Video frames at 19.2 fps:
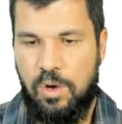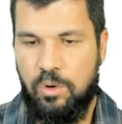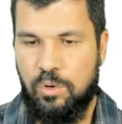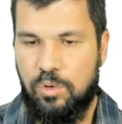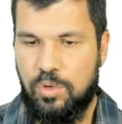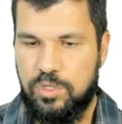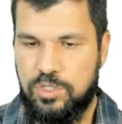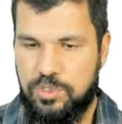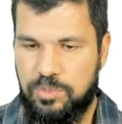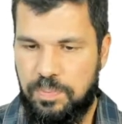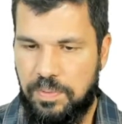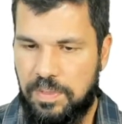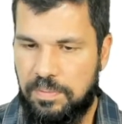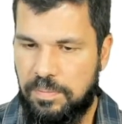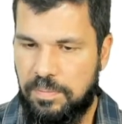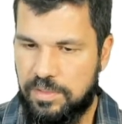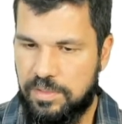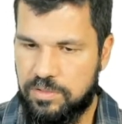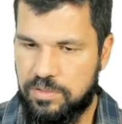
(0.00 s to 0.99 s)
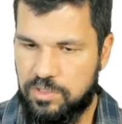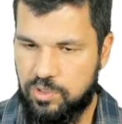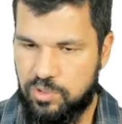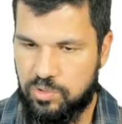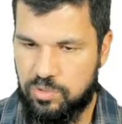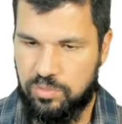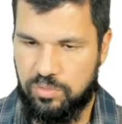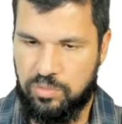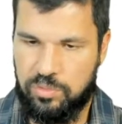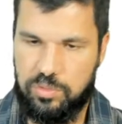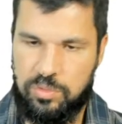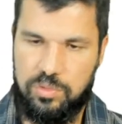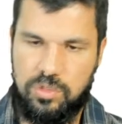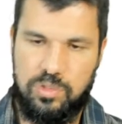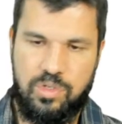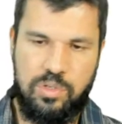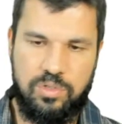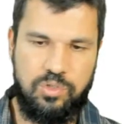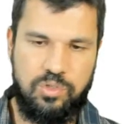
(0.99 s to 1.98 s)
Os primeiros
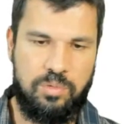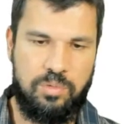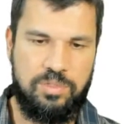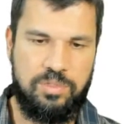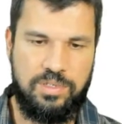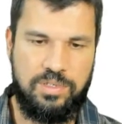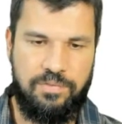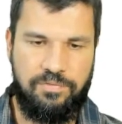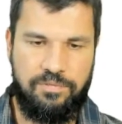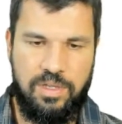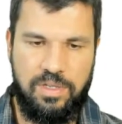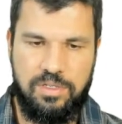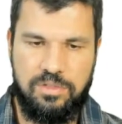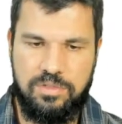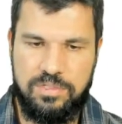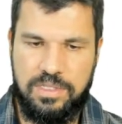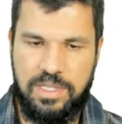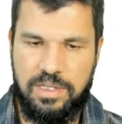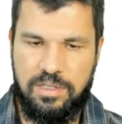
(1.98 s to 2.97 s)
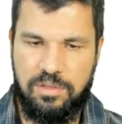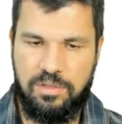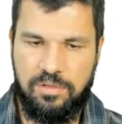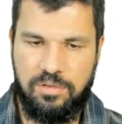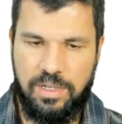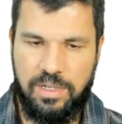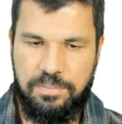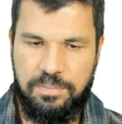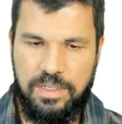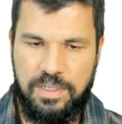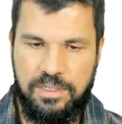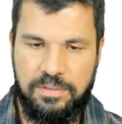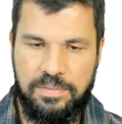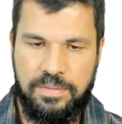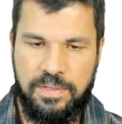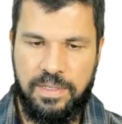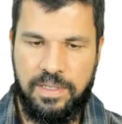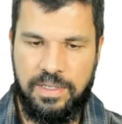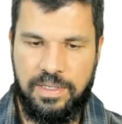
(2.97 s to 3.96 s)
estudos sobre os efeitos da
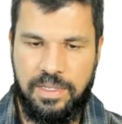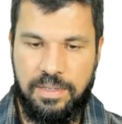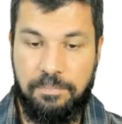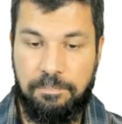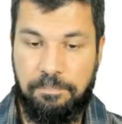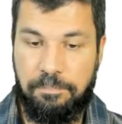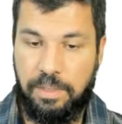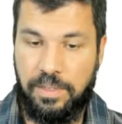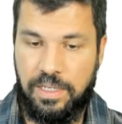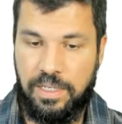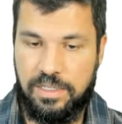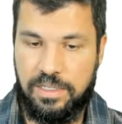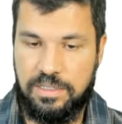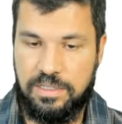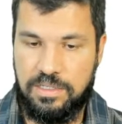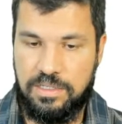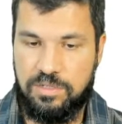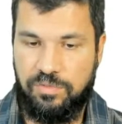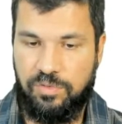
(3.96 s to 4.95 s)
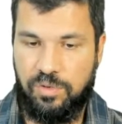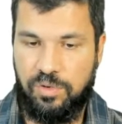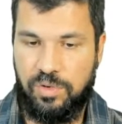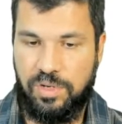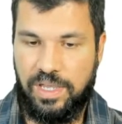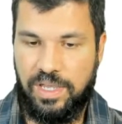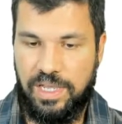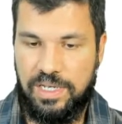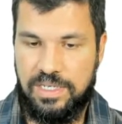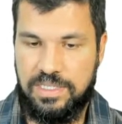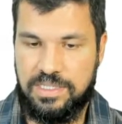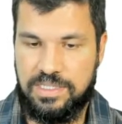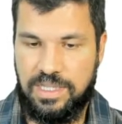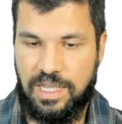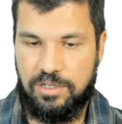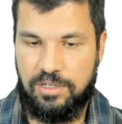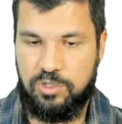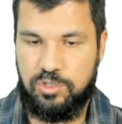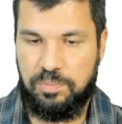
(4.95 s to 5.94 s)
endogamia em plantas foram
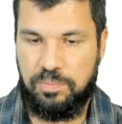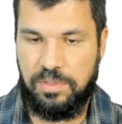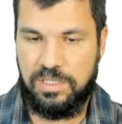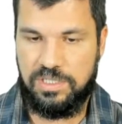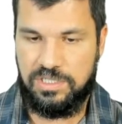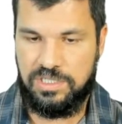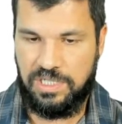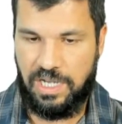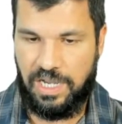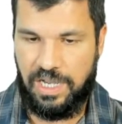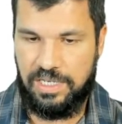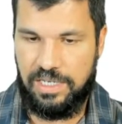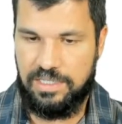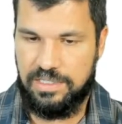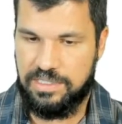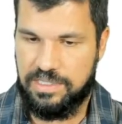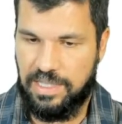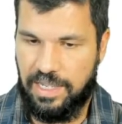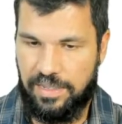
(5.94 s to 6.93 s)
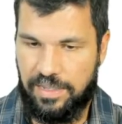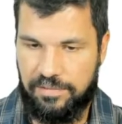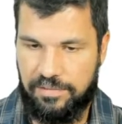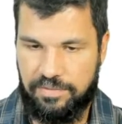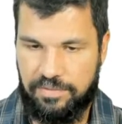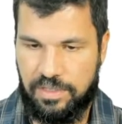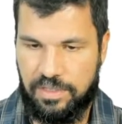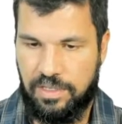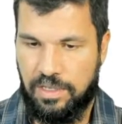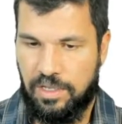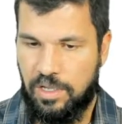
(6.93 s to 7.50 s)
realizados por Charles Darwin.